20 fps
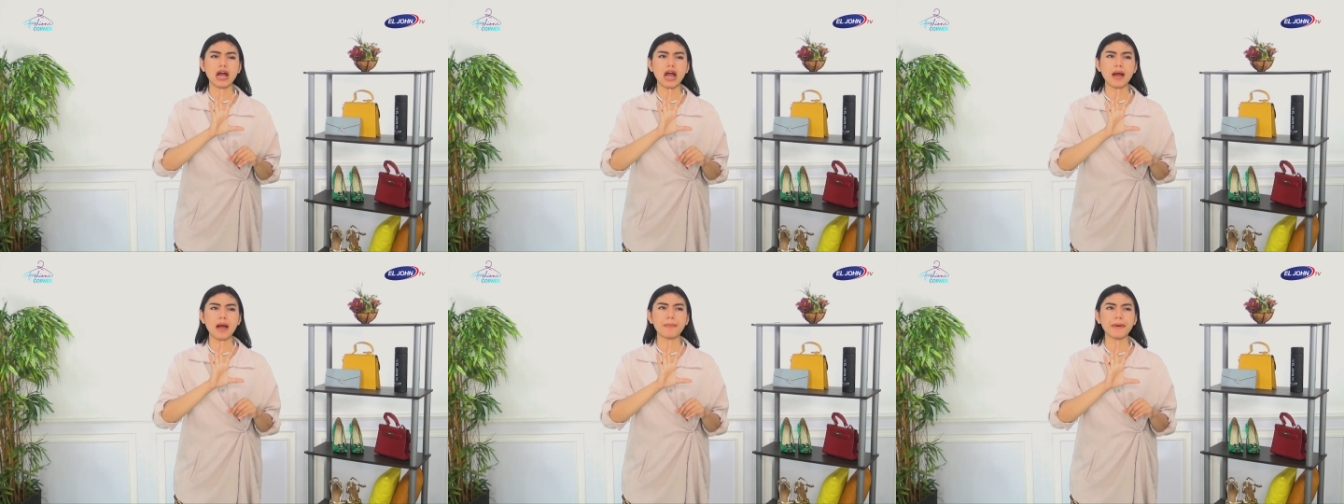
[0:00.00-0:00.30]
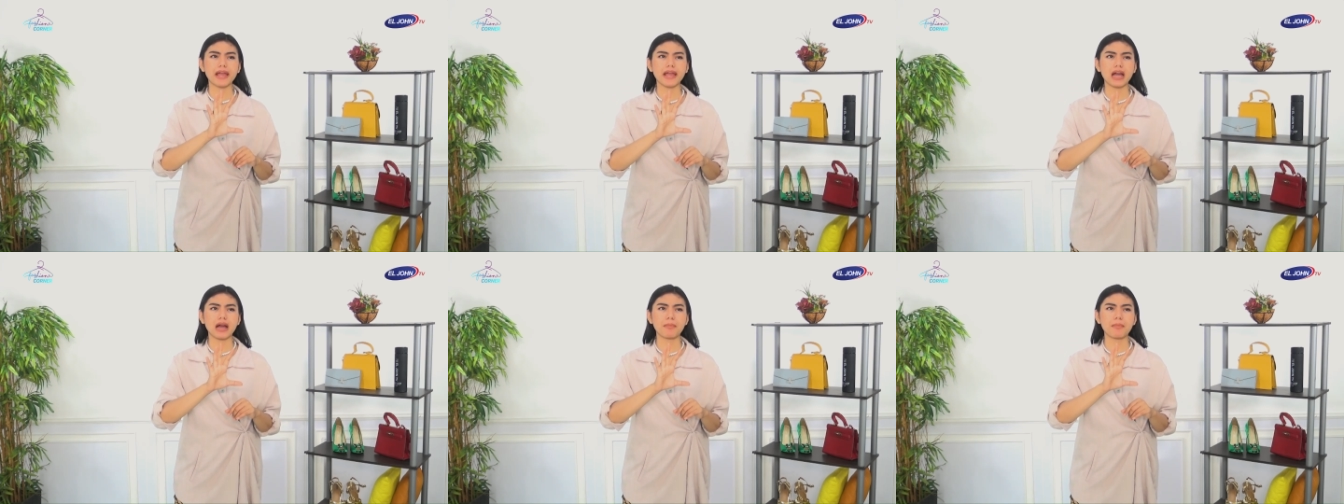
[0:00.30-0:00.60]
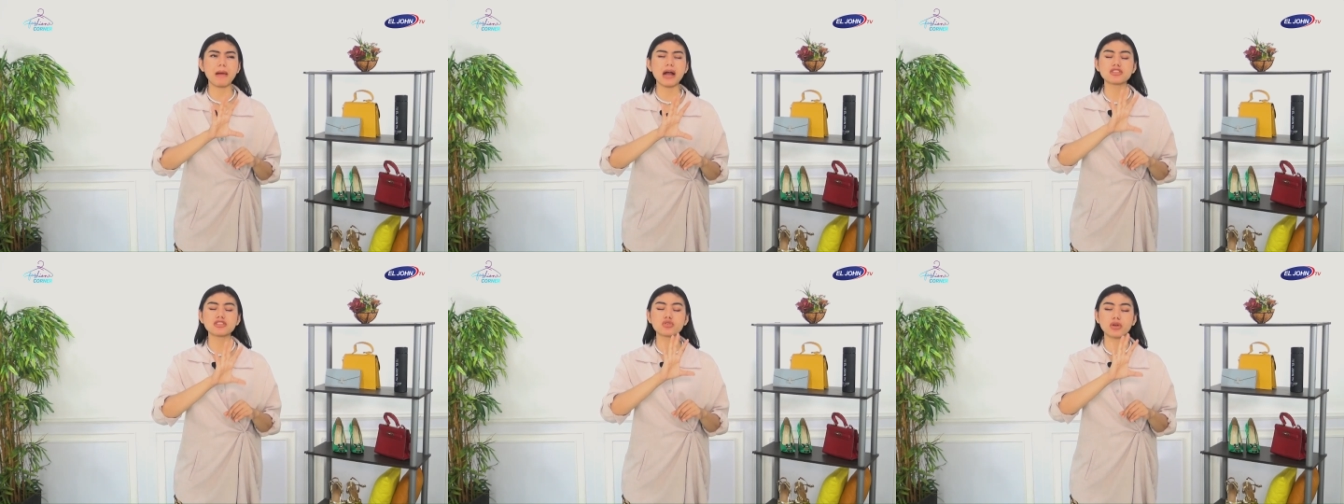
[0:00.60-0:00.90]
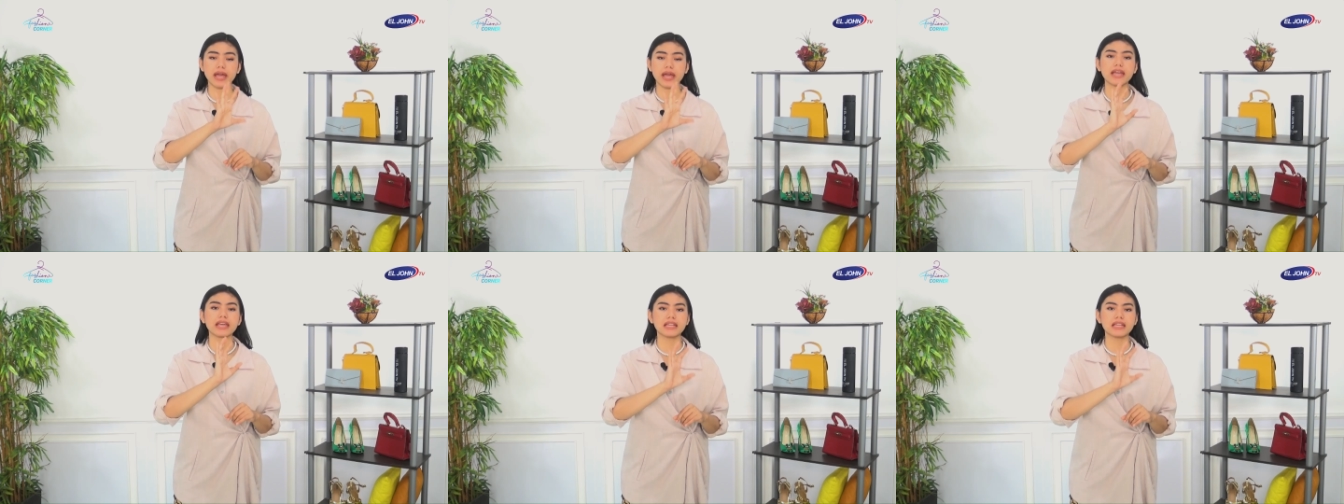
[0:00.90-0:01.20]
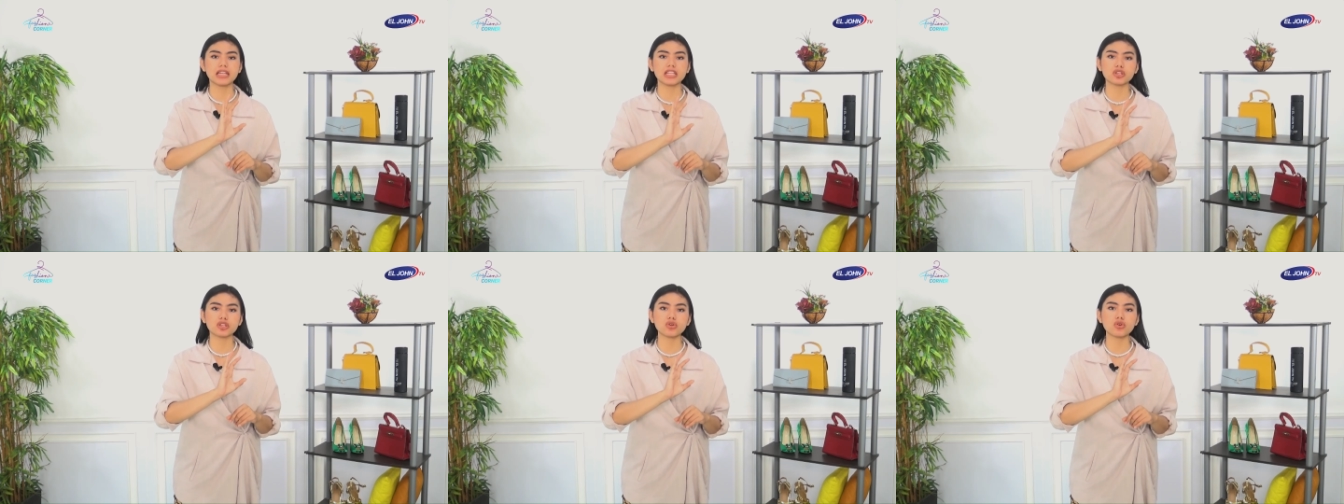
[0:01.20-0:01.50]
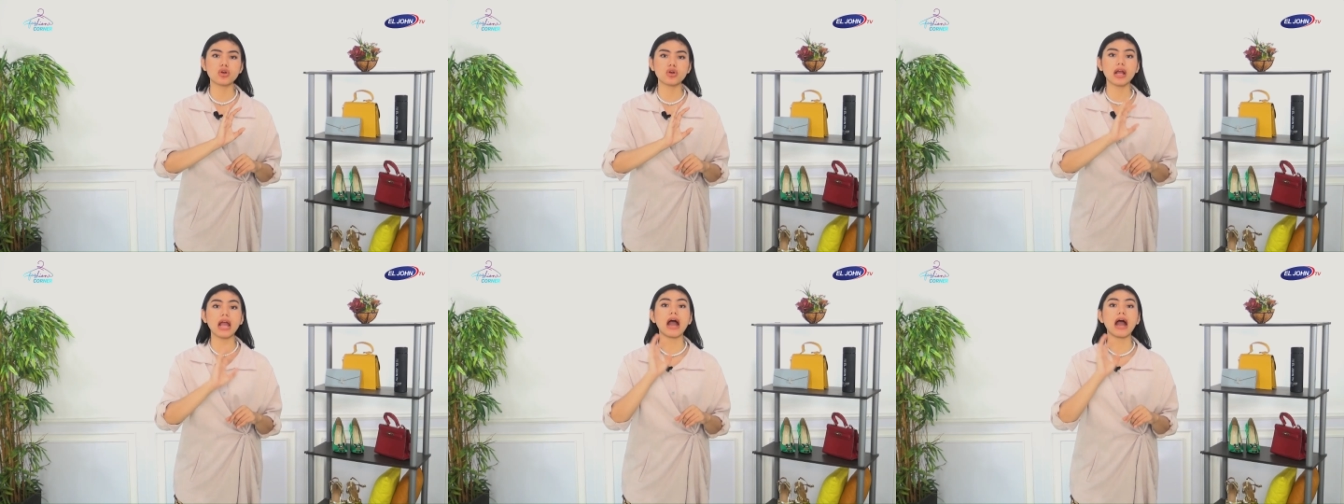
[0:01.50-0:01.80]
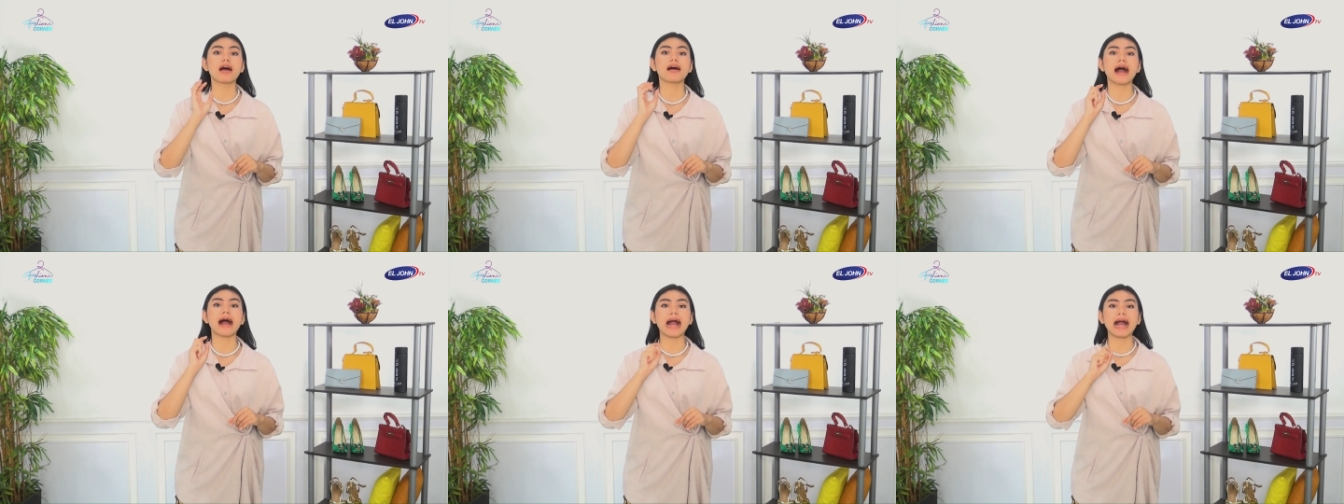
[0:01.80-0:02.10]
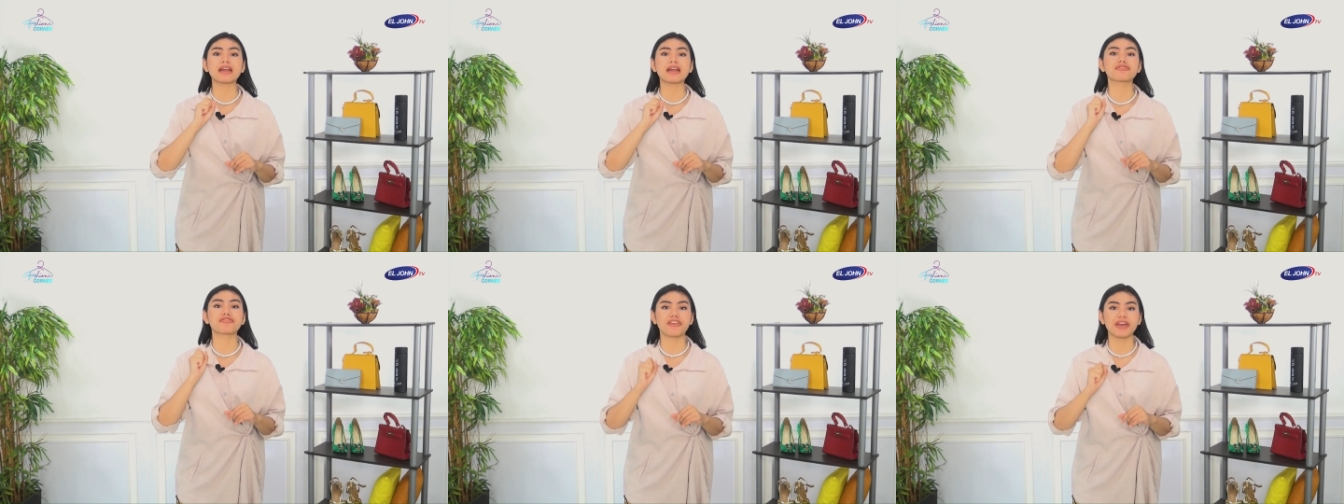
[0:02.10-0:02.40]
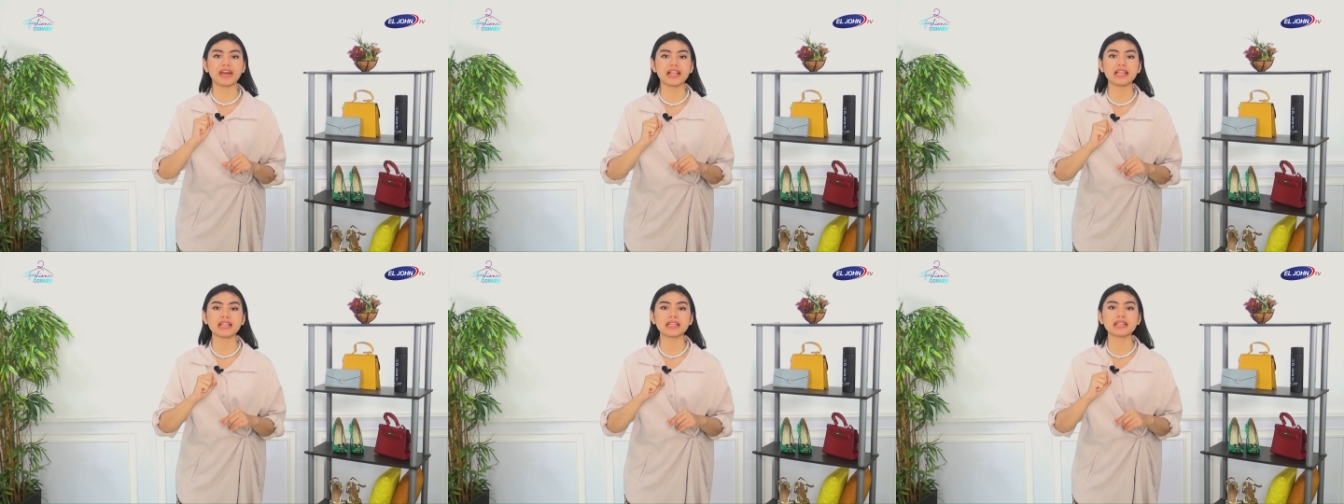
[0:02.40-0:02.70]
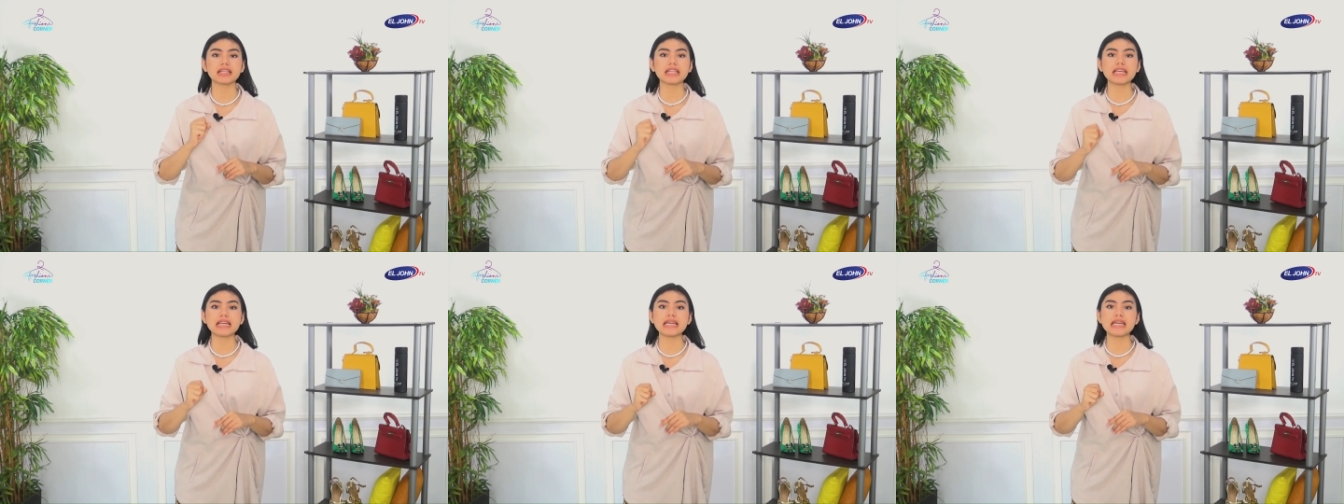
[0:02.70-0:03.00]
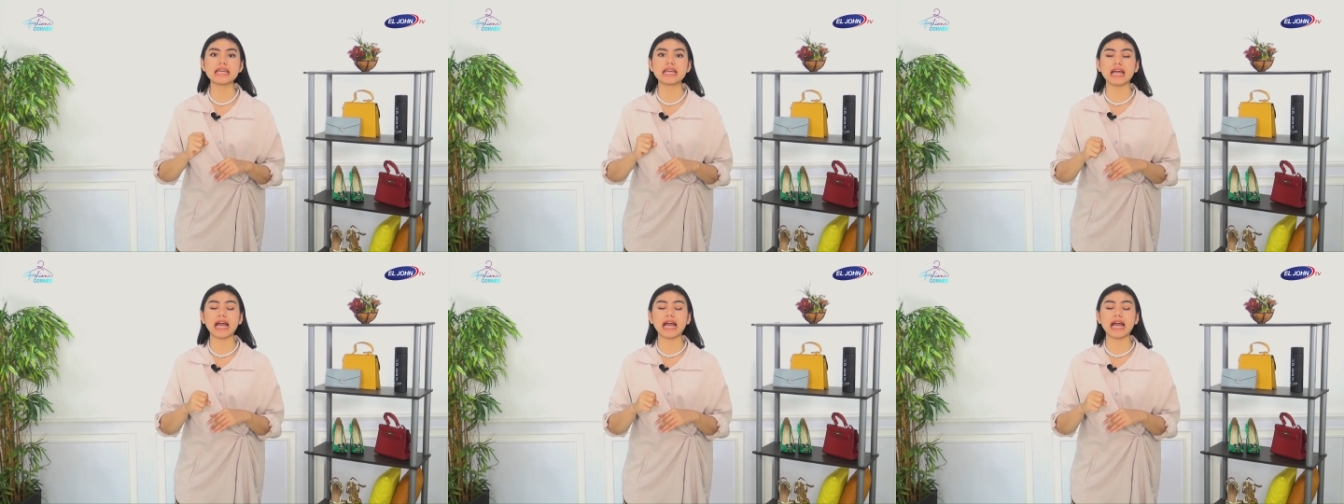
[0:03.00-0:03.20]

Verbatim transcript: apa ya baju kayak gini tuh nggak akan fail di